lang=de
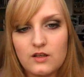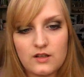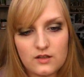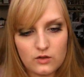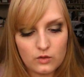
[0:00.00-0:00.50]

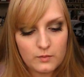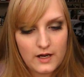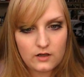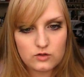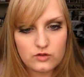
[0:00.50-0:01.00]
Nicht, dass ich so ein
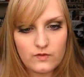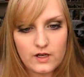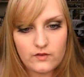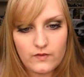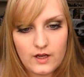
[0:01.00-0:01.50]

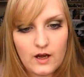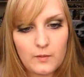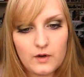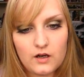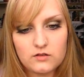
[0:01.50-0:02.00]
Markenschwein wäre,
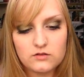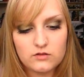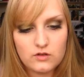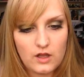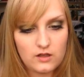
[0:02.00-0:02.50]
aber
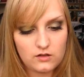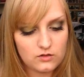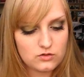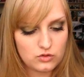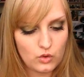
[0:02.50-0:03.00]
es
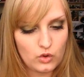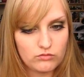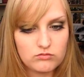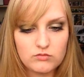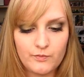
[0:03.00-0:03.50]
ist schön.
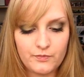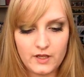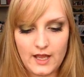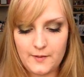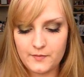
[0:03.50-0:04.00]

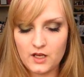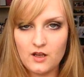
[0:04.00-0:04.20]
Ja.